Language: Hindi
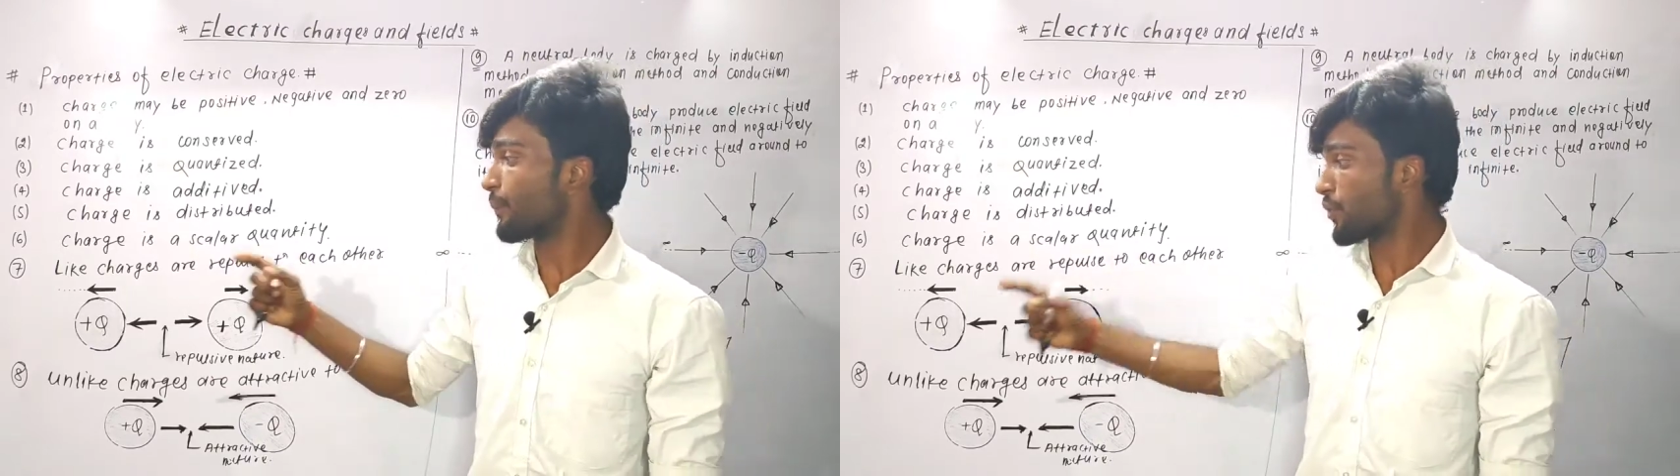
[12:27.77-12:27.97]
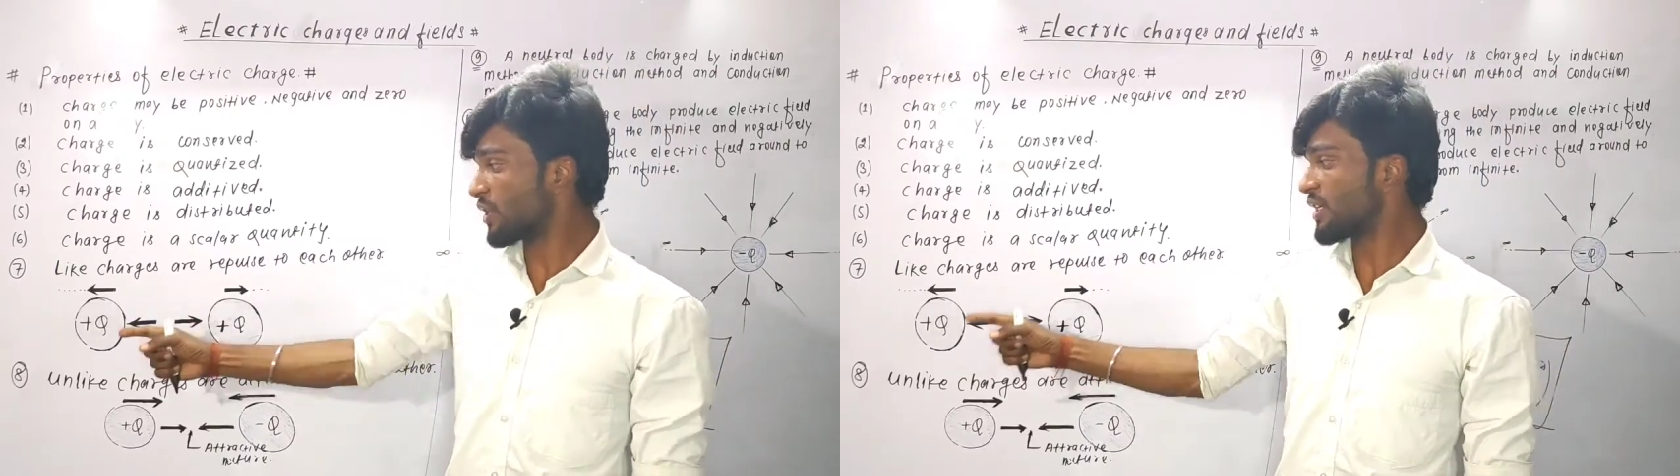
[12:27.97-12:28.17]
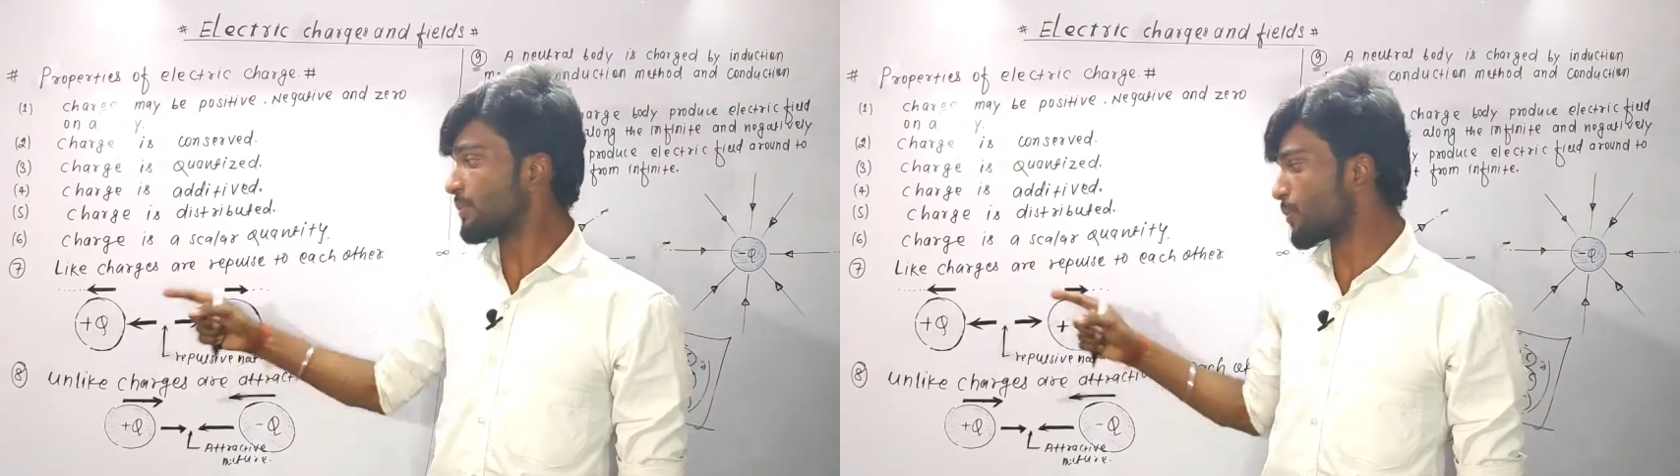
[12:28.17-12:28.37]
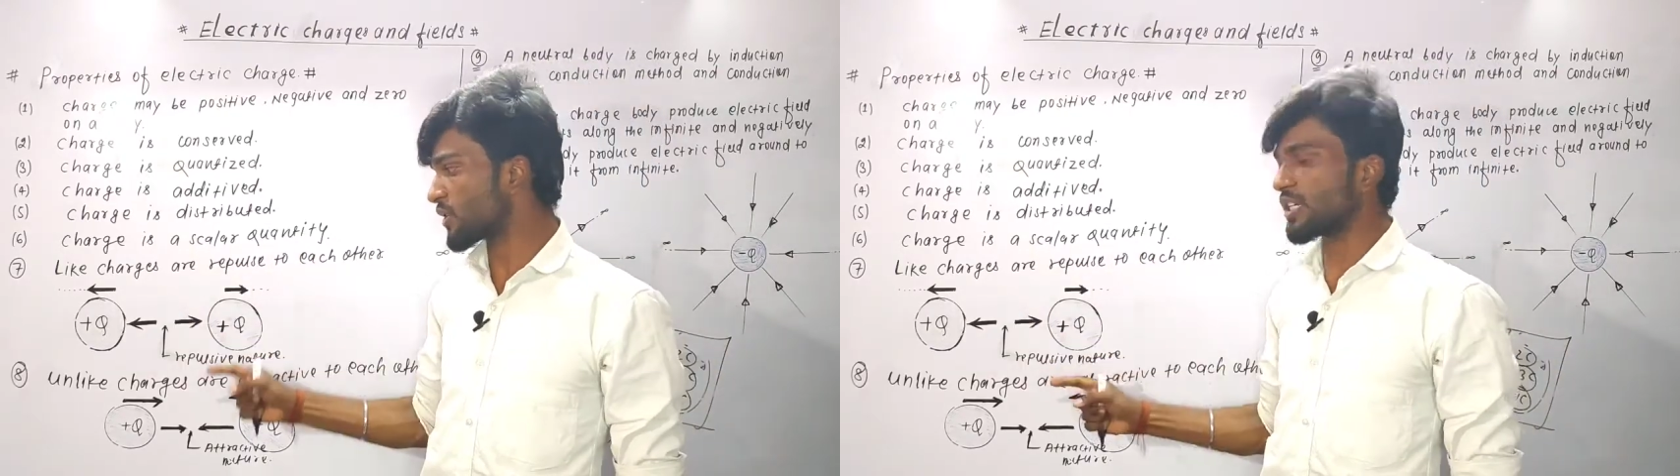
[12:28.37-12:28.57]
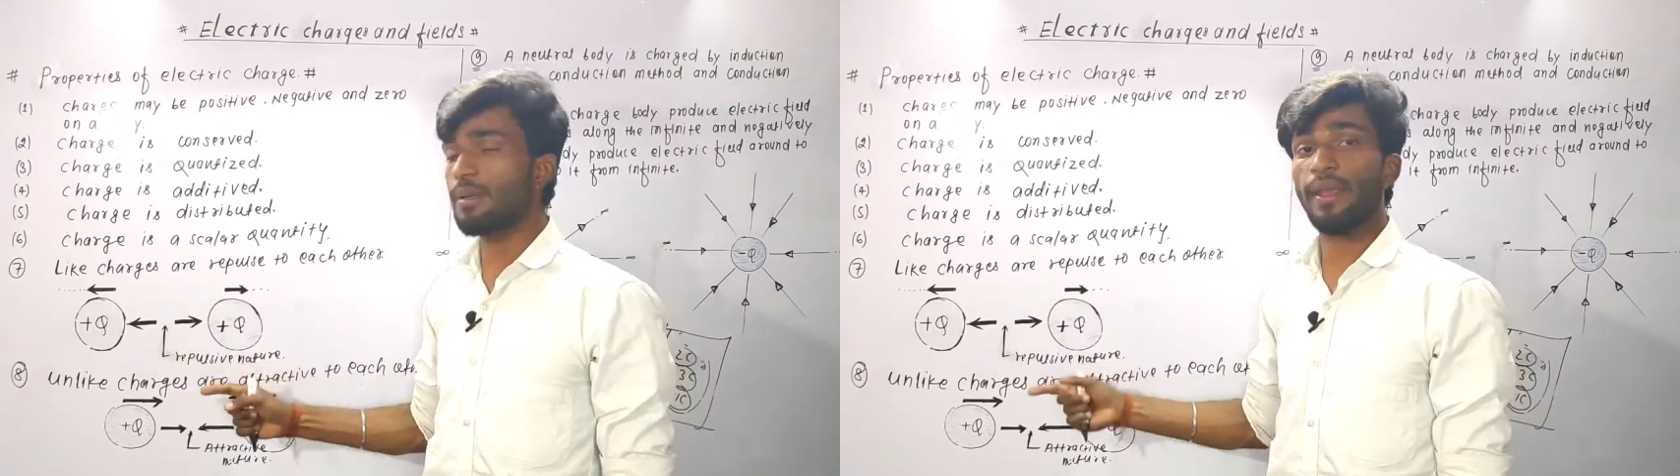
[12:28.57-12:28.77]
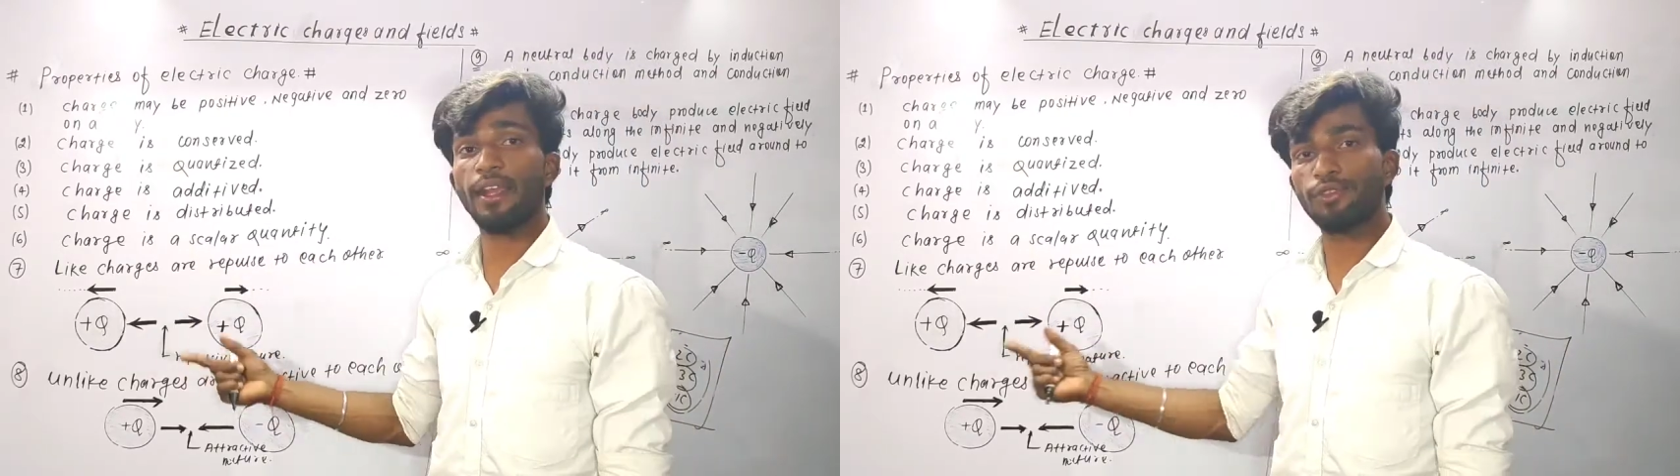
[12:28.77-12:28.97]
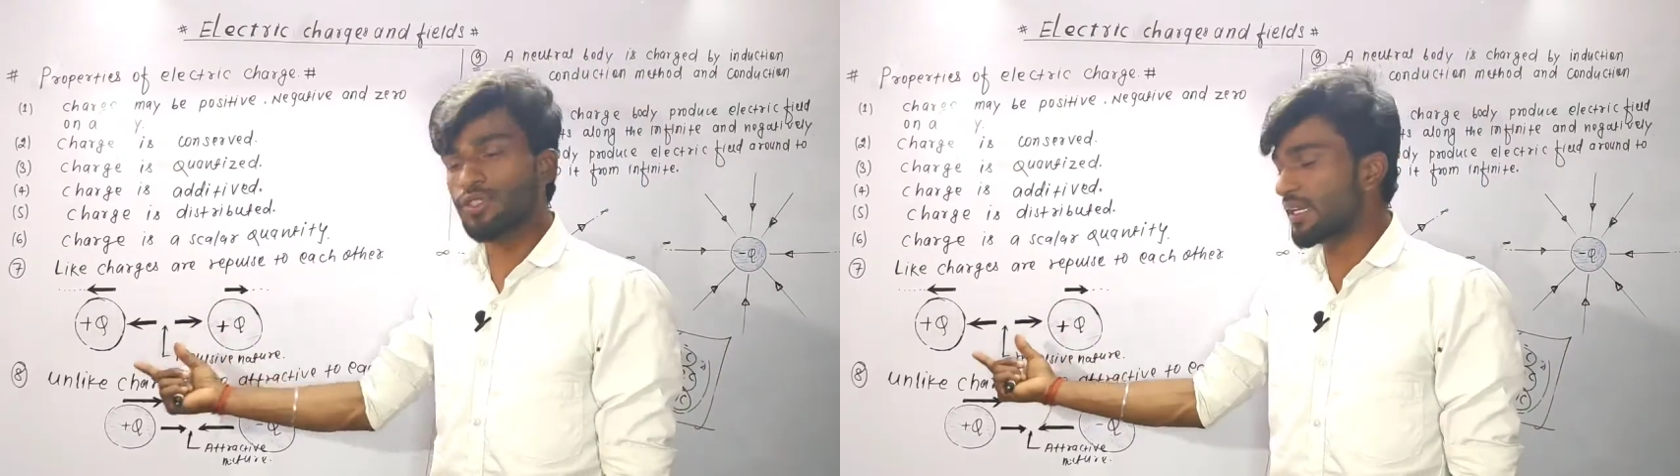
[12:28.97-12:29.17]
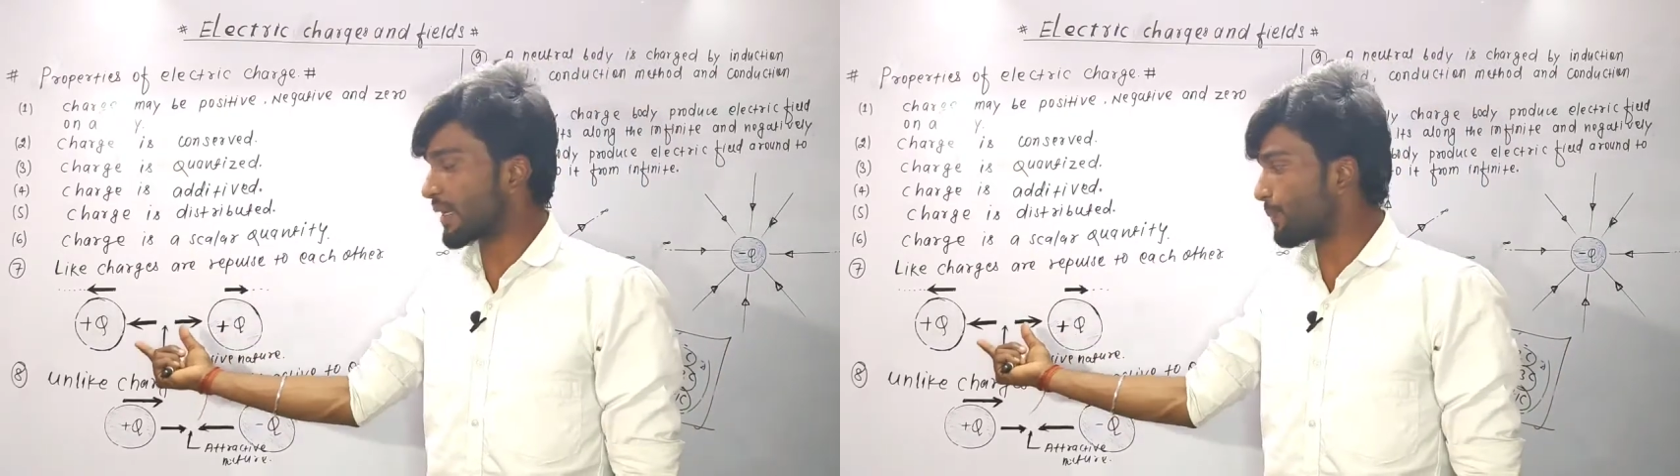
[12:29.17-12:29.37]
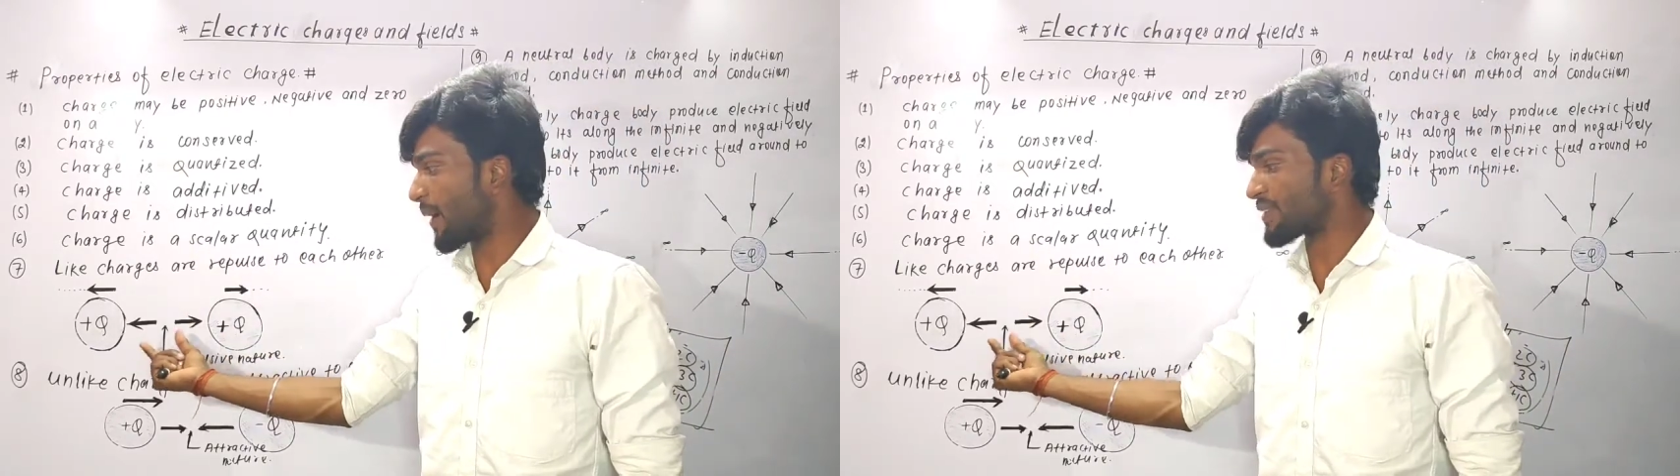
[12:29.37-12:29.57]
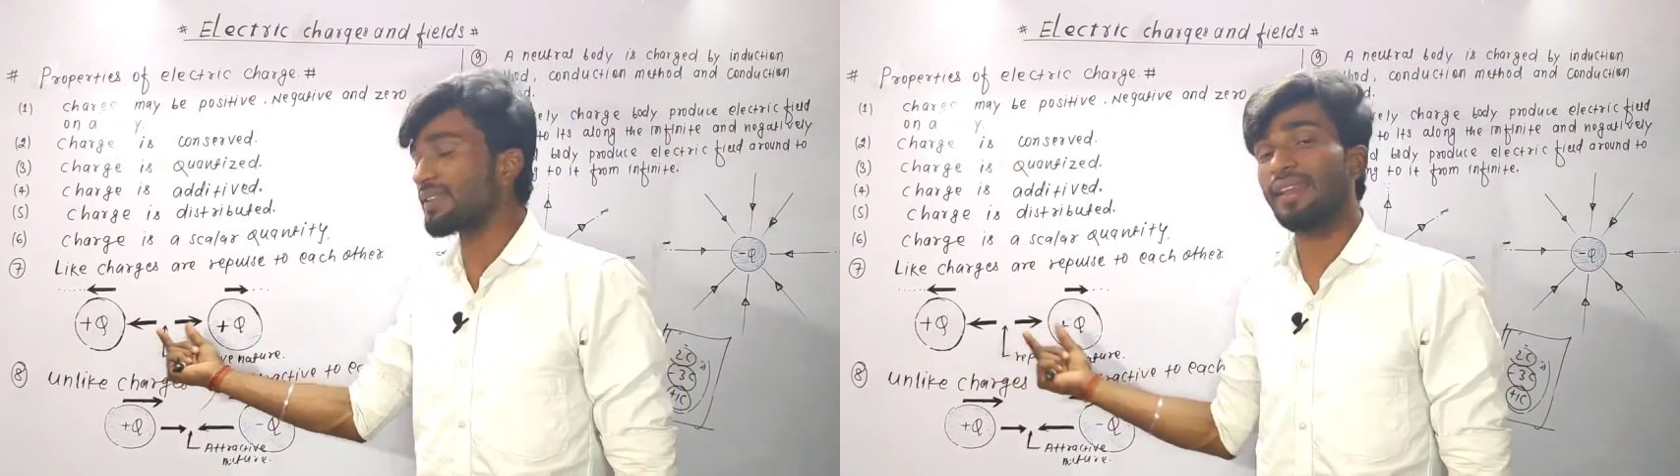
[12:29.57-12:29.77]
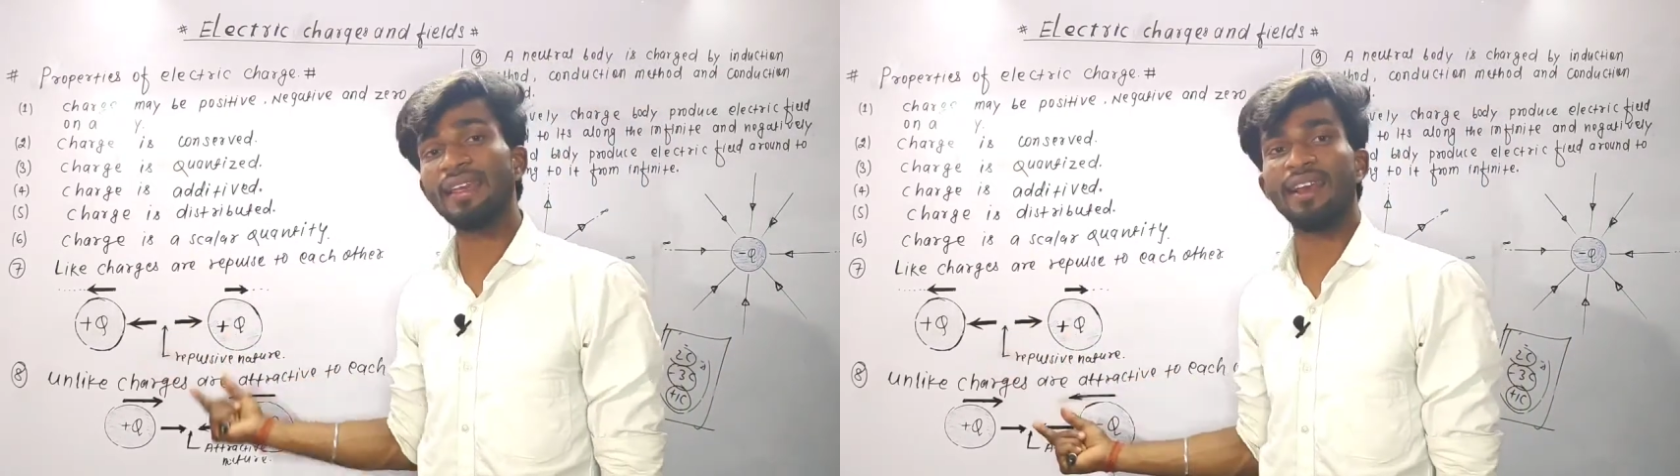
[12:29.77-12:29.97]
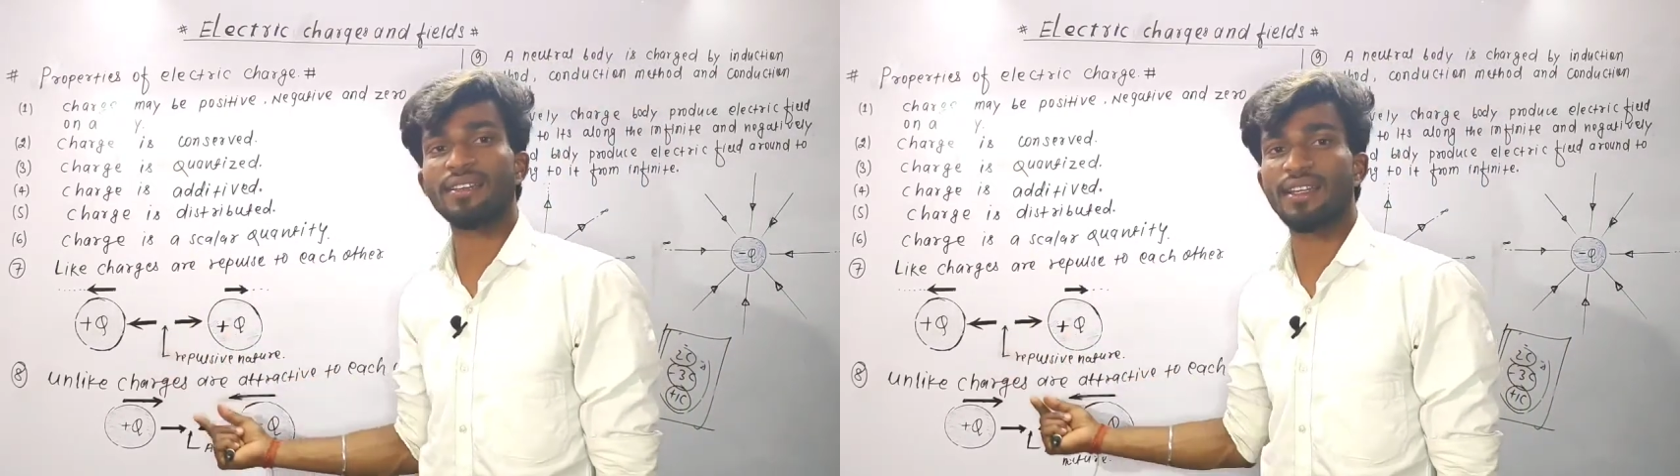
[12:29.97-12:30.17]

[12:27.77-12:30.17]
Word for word: पॉजिटिव पॉजिटिव एक दूसरे के पास नहीं आ